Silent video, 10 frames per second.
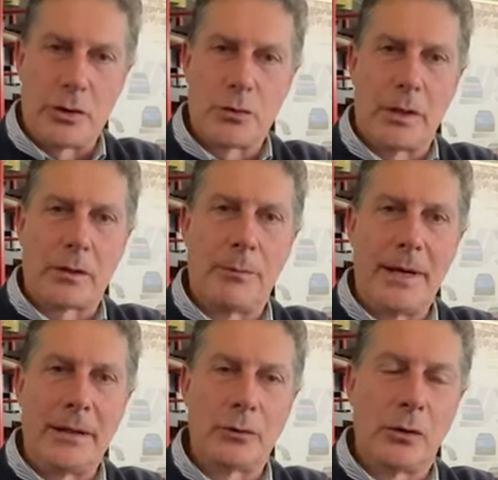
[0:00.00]

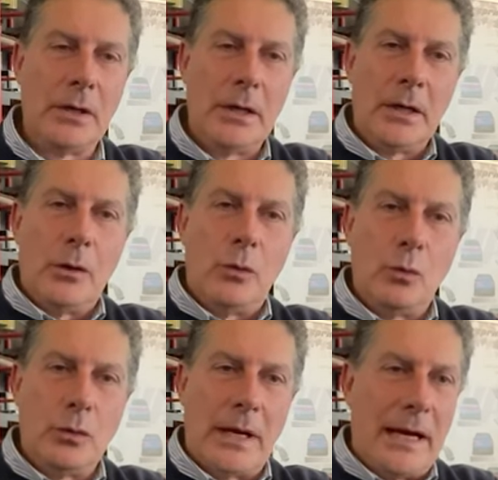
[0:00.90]
sull'argomento,
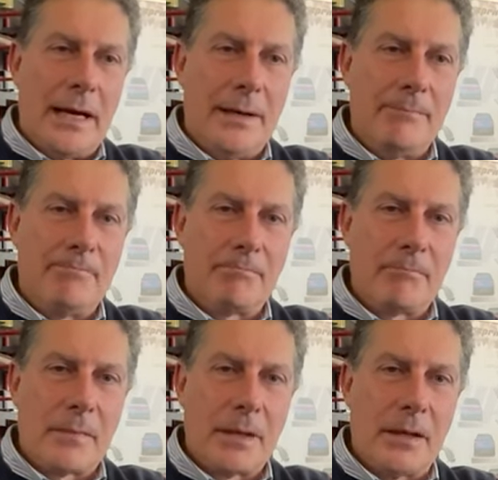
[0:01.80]
una,
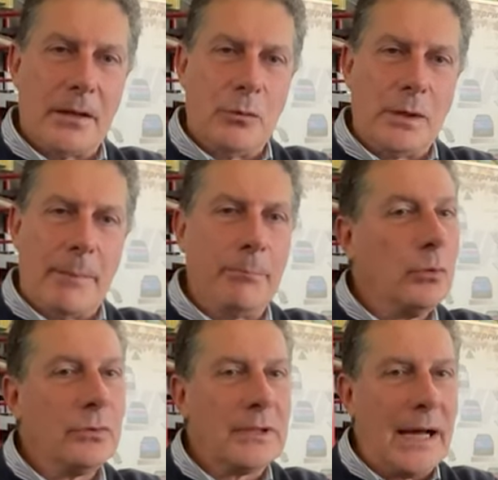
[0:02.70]
mm, una,
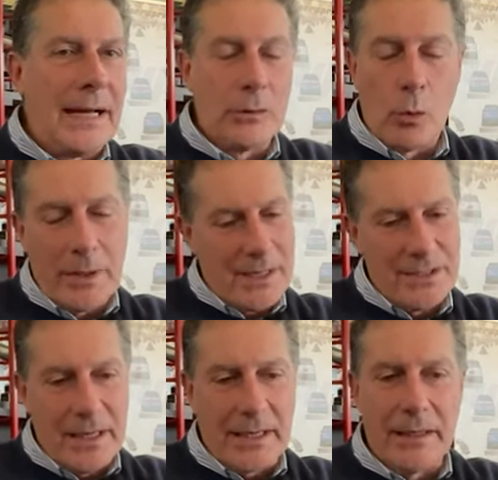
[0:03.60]
puntata o una
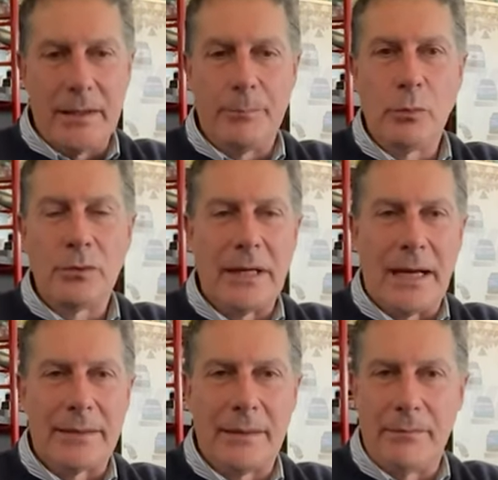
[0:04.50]
serie di
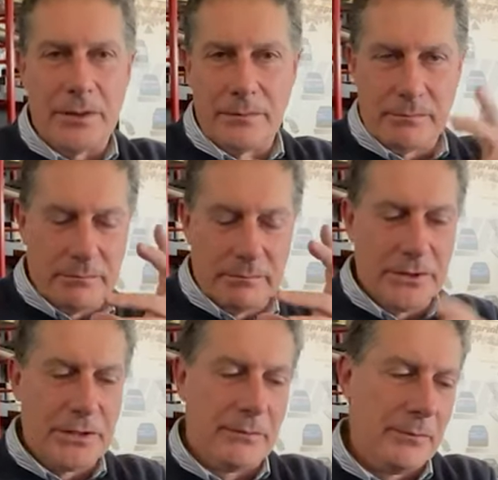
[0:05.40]
puntate, mi,
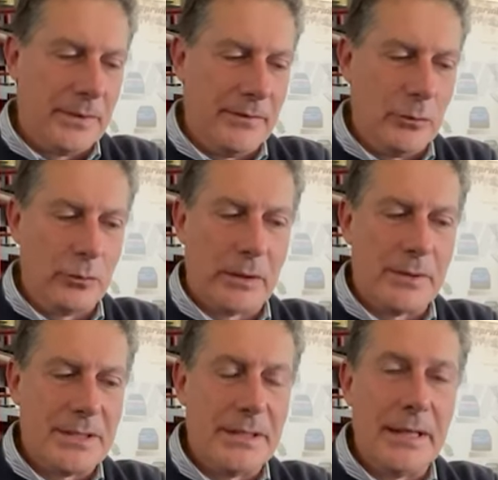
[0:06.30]
diciamo mi è venuta
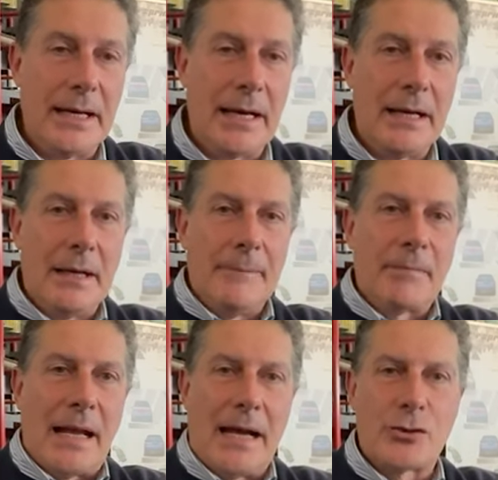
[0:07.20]
questa idea,
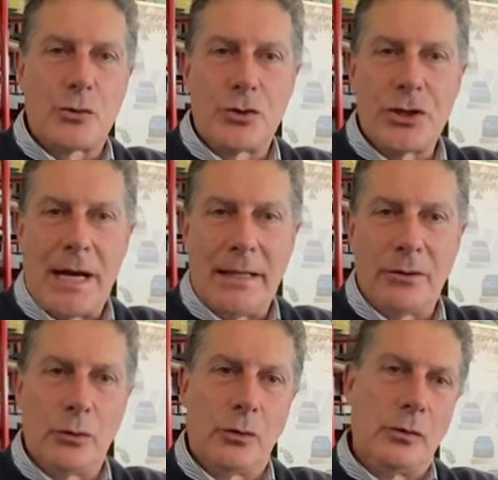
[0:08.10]

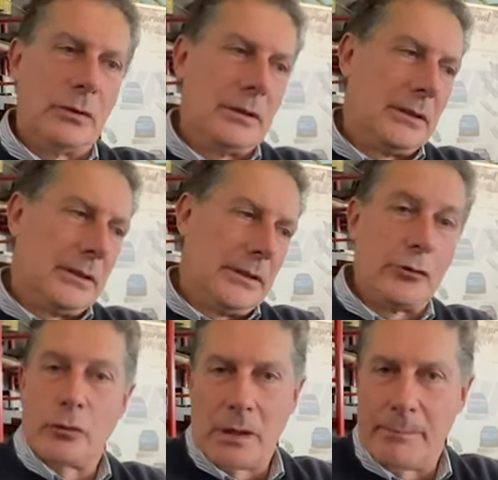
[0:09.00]
associando, eh, io
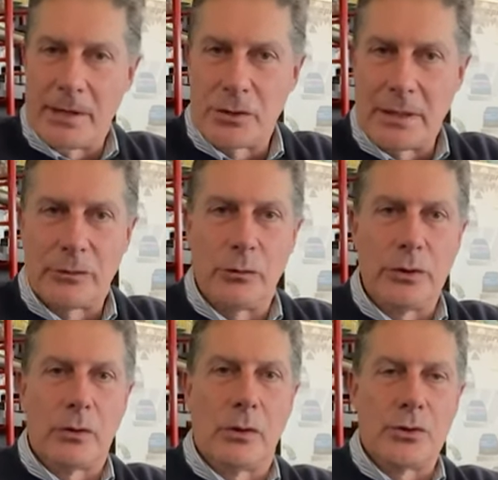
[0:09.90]
sono un appassionato di
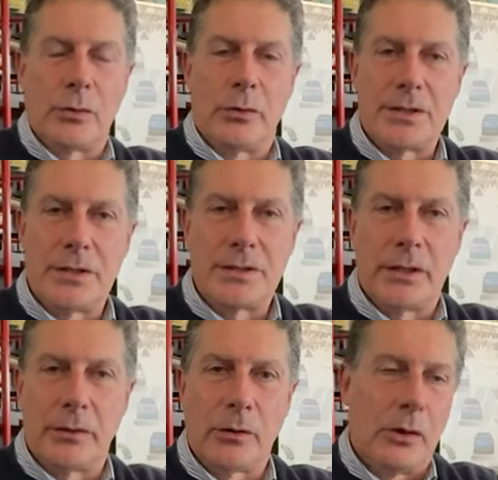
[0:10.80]
orologio, collezionista
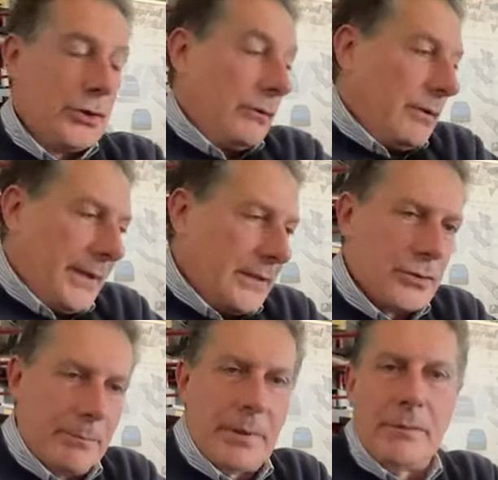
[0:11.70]
di orologi, ovviamente
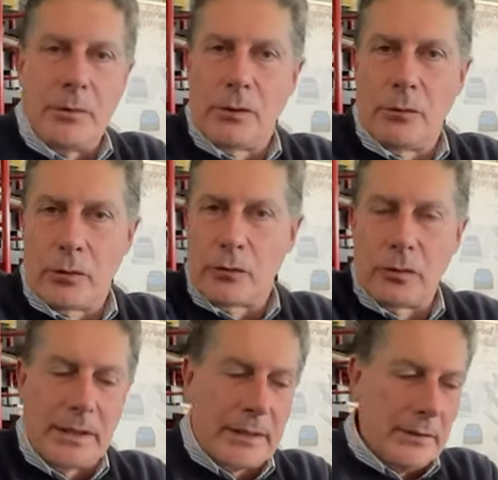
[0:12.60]
per il mio lavoro
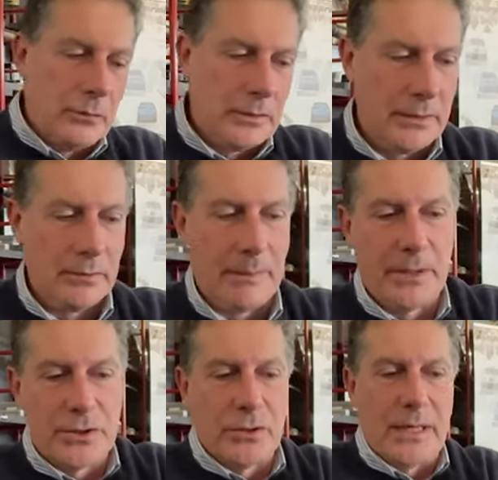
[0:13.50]
sono anche un, un,
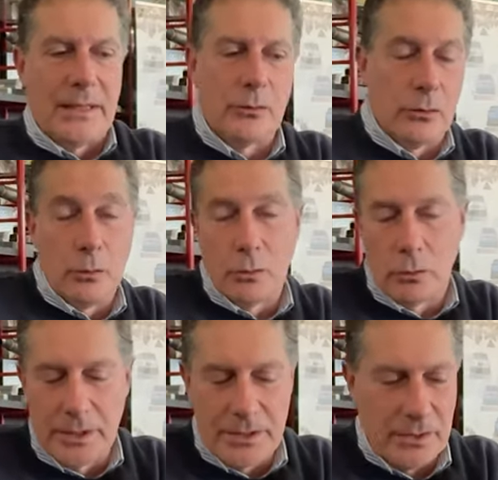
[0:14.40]
appassionato, non
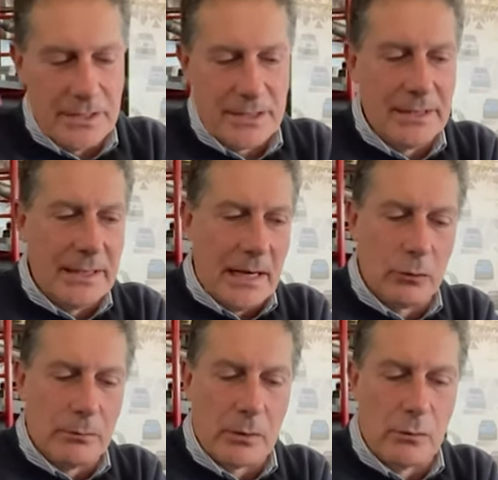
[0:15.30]
collezionista di
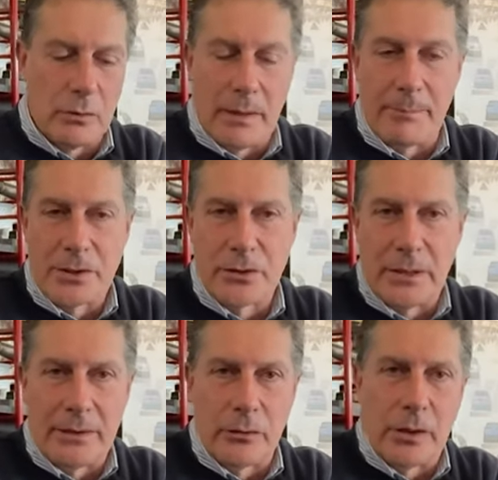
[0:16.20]
auto, ma comunque un
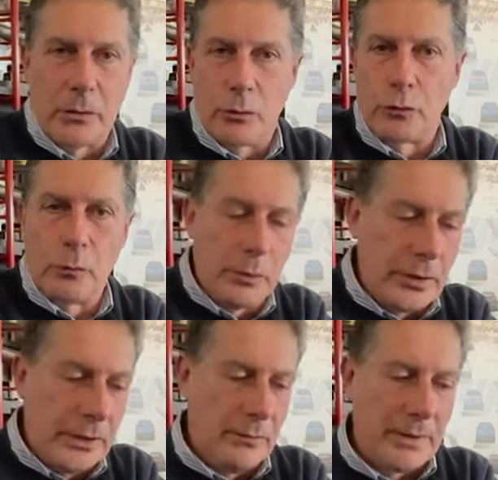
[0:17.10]
appassionato che conosce un
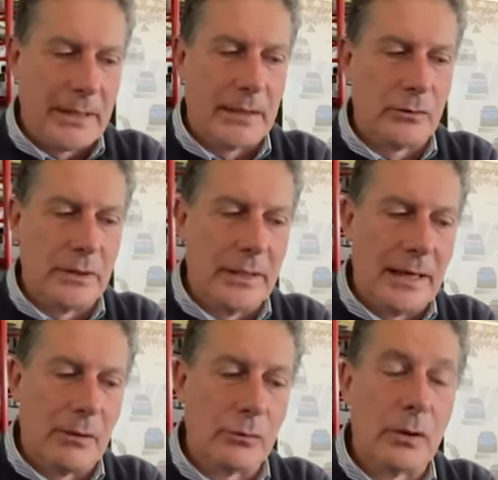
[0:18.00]
pochino il mercato delle
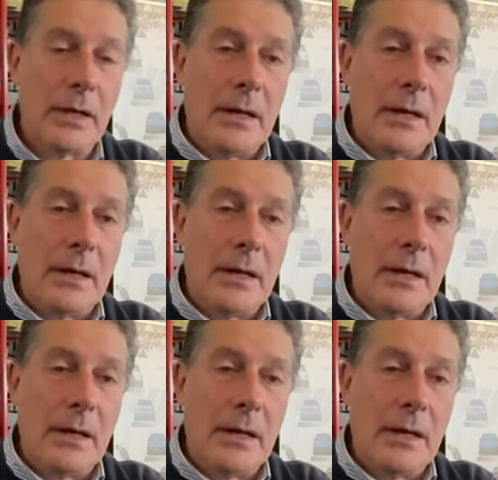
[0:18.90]
auto.